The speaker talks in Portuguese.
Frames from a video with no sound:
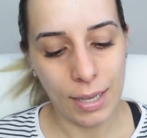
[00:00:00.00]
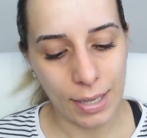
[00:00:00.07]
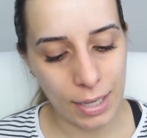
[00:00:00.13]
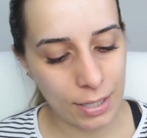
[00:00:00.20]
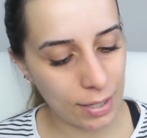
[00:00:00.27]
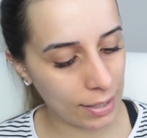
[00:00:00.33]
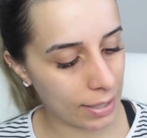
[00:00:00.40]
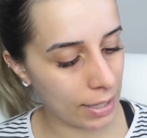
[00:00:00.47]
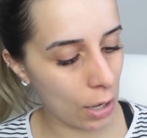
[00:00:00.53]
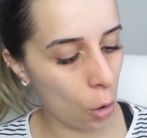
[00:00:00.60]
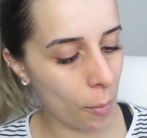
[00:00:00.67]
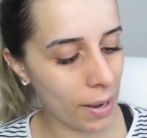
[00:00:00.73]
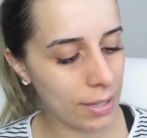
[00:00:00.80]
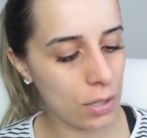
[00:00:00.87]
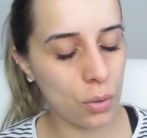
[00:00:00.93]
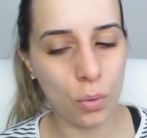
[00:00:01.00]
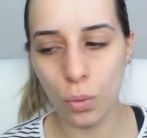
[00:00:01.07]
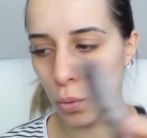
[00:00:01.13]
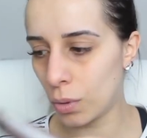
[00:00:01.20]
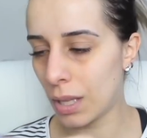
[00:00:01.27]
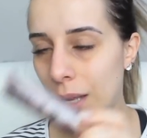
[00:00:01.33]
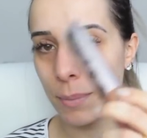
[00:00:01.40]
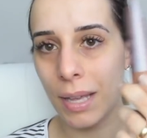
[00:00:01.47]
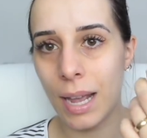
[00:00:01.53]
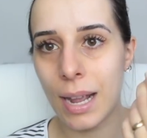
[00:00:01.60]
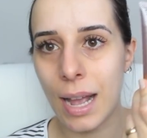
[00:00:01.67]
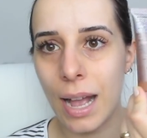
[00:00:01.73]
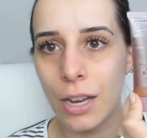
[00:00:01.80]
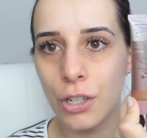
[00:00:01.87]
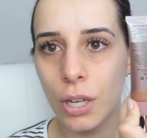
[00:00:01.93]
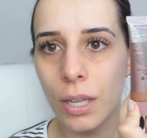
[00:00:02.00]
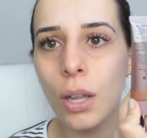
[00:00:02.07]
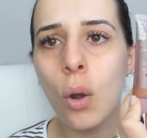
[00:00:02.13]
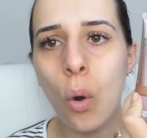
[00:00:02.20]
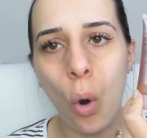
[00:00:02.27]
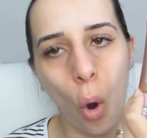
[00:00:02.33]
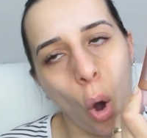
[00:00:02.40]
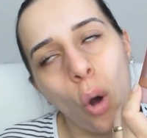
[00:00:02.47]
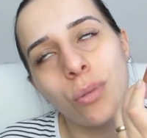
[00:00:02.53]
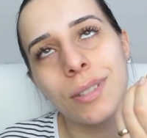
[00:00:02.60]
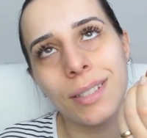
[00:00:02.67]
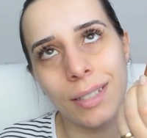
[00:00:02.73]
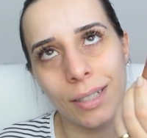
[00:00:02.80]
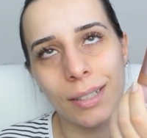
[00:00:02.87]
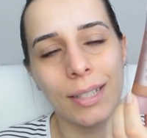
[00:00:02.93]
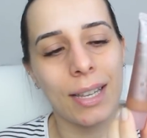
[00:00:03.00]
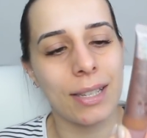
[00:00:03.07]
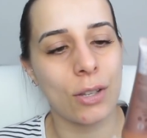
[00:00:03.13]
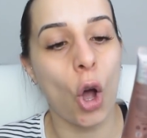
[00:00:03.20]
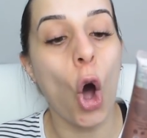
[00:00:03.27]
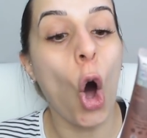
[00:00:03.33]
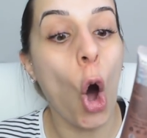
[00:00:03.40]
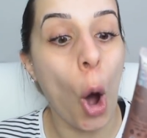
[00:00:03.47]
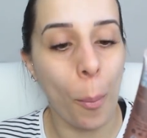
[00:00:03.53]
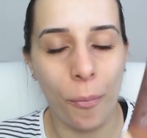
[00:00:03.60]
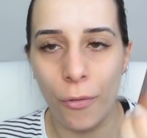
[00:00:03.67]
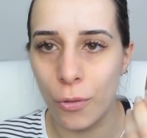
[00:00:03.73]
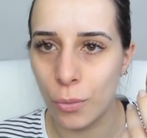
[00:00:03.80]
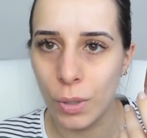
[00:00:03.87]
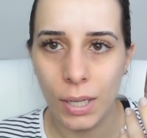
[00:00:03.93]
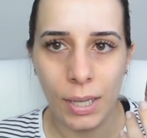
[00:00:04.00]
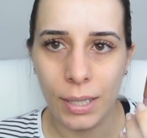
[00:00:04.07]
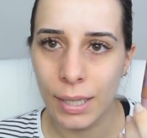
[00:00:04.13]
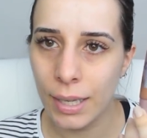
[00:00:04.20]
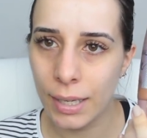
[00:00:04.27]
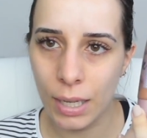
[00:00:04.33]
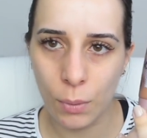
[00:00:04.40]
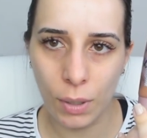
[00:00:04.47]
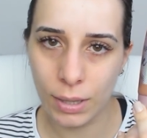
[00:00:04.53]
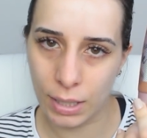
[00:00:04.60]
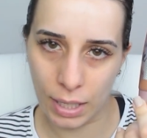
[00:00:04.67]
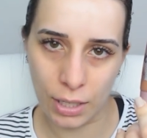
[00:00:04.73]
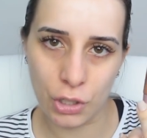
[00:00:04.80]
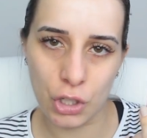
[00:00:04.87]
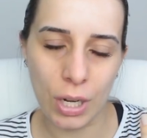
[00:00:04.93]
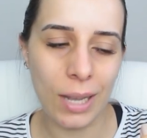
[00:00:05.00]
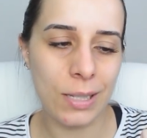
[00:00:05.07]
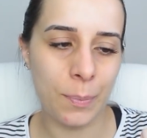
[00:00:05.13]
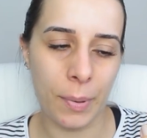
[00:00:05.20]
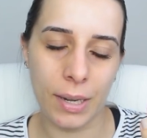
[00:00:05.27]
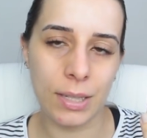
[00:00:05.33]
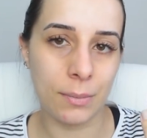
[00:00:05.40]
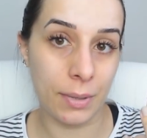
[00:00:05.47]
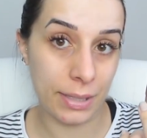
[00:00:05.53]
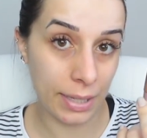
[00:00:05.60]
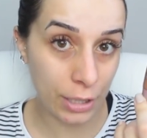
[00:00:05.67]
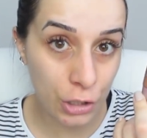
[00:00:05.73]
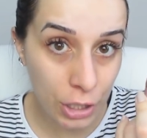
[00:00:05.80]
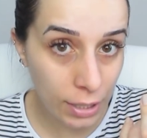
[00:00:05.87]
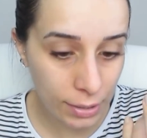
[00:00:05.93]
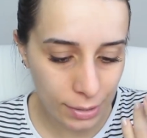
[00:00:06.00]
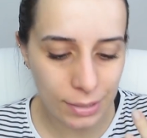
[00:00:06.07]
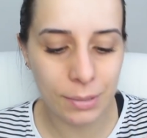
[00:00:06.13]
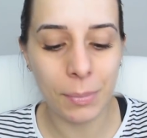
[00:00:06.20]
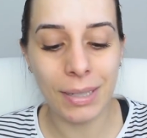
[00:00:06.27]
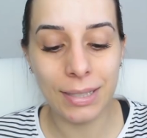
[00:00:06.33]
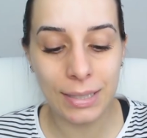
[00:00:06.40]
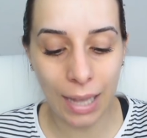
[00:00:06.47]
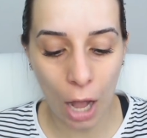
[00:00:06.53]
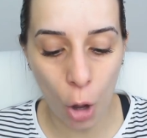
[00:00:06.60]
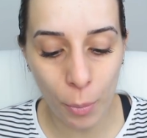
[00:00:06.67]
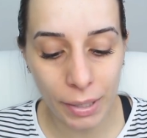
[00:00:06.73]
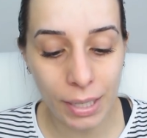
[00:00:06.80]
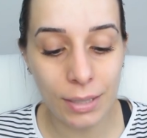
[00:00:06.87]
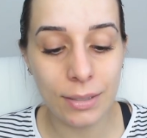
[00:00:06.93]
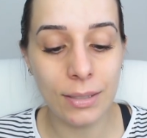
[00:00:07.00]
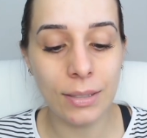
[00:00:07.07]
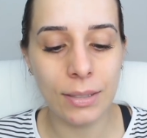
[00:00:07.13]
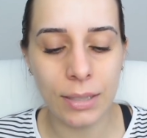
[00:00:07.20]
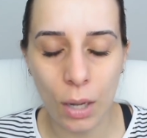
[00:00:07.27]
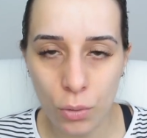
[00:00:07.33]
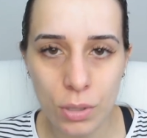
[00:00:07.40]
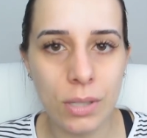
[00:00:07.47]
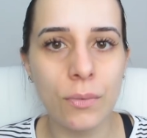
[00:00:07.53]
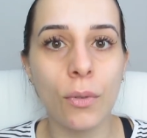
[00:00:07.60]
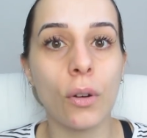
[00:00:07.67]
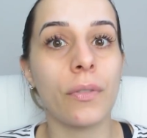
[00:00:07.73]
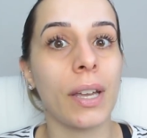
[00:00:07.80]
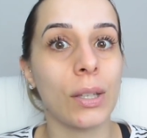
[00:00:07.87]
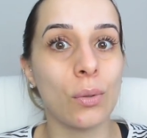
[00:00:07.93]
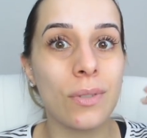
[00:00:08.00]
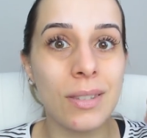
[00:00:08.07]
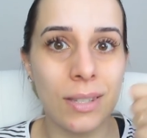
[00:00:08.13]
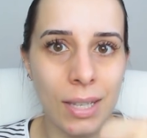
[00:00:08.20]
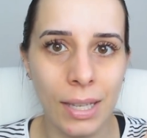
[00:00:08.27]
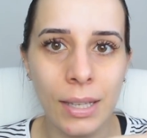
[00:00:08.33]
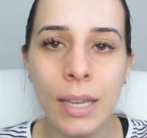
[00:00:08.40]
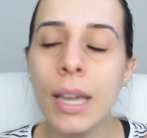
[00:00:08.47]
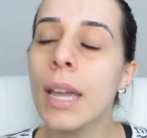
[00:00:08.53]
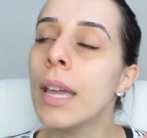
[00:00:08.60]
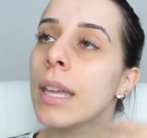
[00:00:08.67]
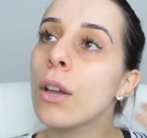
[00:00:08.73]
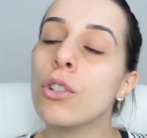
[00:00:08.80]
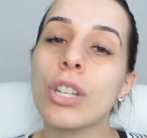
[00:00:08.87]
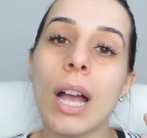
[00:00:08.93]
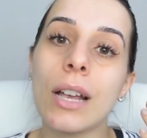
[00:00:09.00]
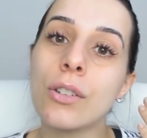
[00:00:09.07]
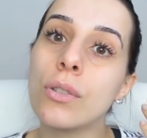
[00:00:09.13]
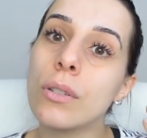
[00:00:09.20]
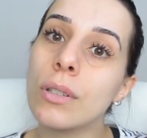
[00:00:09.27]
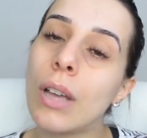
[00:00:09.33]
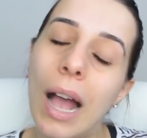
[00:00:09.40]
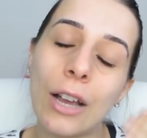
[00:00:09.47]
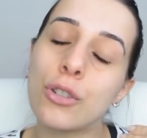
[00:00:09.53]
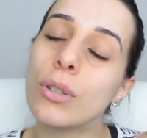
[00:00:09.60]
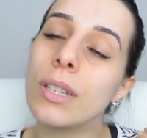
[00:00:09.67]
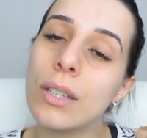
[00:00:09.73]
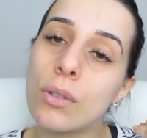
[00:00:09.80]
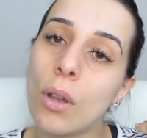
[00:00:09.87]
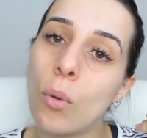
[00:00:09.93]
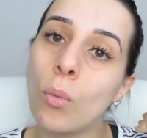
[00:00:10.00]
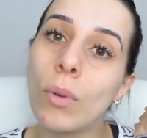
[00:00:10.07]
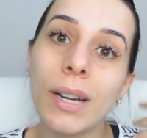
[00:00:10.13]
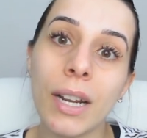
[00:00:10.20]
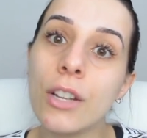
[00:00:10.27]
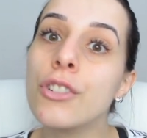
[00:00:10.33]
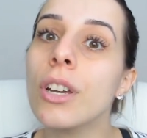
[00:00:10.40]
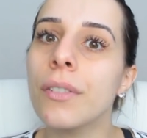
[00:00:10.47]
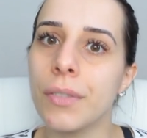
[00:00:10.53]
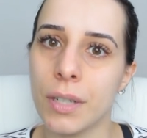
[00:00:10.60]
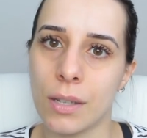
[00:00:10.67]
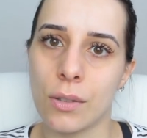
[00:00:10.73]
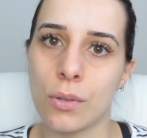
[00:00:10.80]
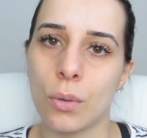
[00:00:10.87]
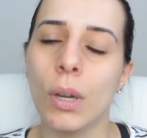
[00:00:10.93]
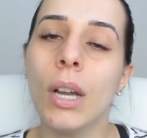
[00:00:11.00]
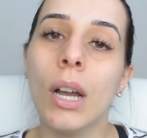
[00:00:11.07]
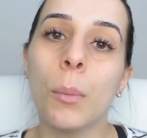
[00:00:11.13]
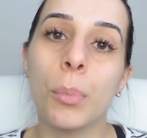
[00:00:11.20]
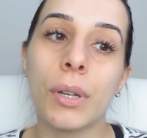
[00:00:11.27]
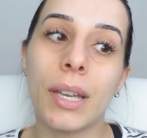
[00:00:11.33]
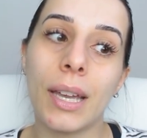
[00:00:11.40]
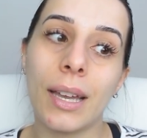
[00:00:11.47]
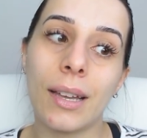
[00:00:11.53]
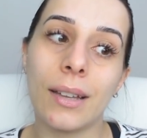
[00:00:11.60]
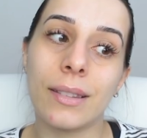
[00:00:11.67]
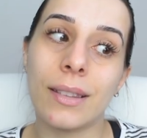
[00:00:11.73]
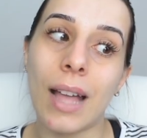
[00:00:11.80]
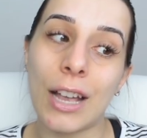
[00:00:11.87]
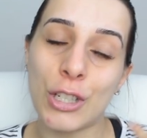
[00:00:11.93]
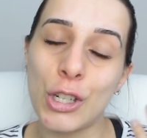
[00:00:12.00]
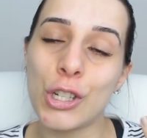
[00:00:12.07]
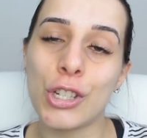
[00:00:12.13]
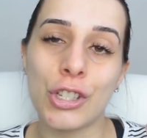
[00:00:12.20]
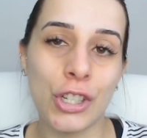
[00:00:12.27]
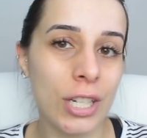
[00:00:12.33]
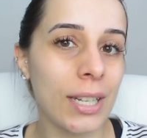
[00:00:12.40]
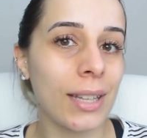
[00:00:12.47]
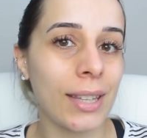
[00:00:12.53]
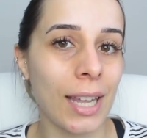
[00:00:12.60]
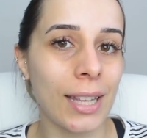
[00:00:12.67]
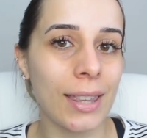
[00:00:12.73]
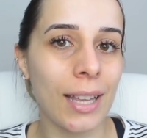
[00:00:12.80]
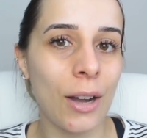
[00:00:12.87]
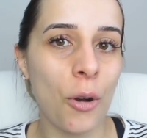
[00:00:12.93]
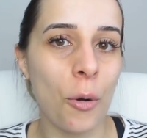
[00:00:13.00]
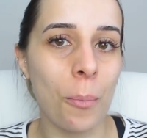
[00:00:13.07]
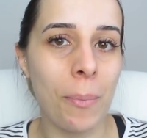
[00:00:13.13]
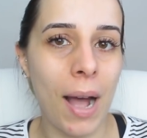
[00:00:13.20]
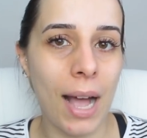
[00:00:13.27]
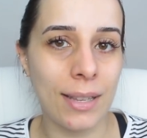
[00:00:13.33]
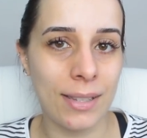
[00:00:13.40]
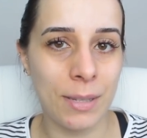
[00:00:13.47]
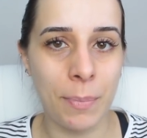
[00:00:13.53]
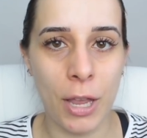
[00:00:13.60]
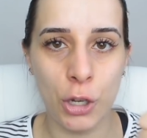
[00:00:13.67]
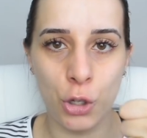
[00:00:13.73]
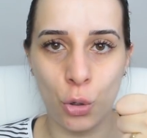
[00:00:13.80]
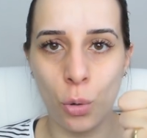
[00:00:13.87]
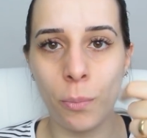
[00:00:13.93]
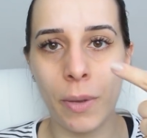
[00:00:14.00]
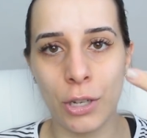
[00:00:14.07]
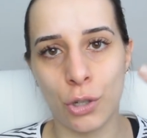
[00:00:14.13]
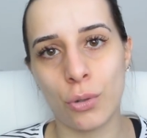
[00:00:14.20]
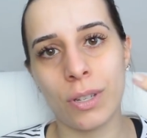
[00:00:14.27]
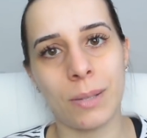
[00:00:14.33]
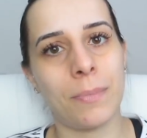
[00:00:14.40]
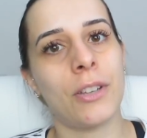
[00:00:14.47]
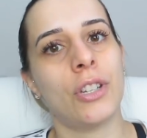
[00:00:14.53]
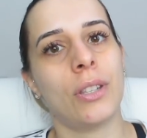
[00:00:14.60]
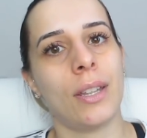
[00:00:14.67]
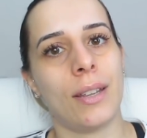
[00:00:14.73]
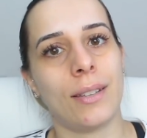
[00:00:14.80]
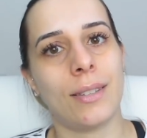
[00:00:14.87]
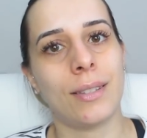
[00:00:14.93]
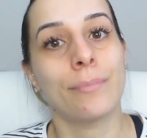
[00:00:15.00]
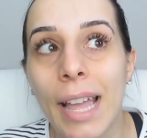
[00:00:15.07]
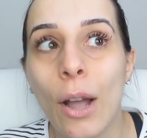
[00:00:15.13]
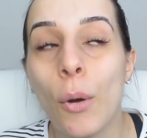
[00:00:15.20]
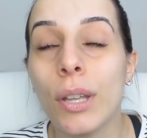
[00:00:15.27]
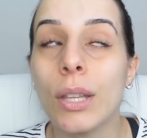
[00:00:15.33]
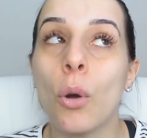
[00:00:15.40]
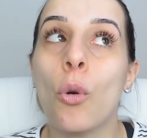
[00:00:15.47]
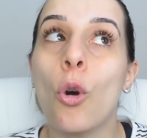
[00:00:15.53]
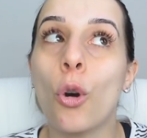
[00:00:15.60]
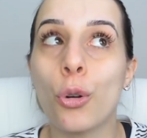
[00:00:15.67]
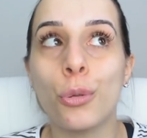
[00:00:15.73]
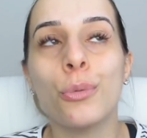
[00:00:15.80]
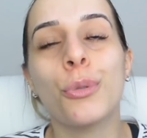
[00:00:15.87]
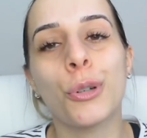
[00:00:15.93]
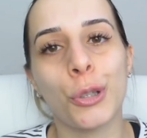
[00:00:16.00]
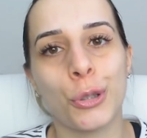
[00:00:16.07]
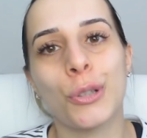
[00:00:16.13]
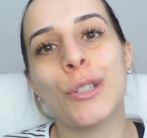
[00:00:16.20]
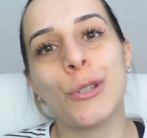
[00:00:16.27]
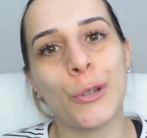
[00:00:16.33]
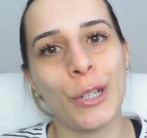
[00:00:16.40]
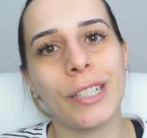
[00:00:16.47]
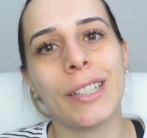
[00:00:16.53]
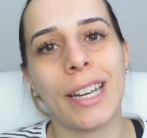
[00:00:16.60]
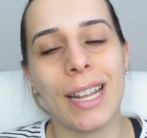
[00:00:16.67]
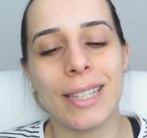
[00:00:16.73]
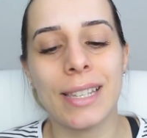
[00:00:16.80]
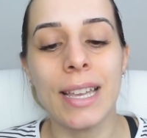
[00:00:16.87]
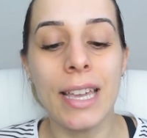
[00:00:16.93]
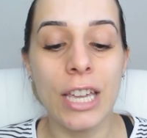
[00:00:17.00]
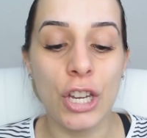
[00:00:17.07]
Isso aqui é o mais escuro da minha caixa e com certeza, óbvio, que não atende as peles mais retintas. Mas calma que eles estão desenvolvendo sim, e eu já acho, acho que isso é um grande avanço, porque a gente tinha até então bases bege 1, bege 2 e bege 3, né? Ou então cor 1, cor 2, cor 3.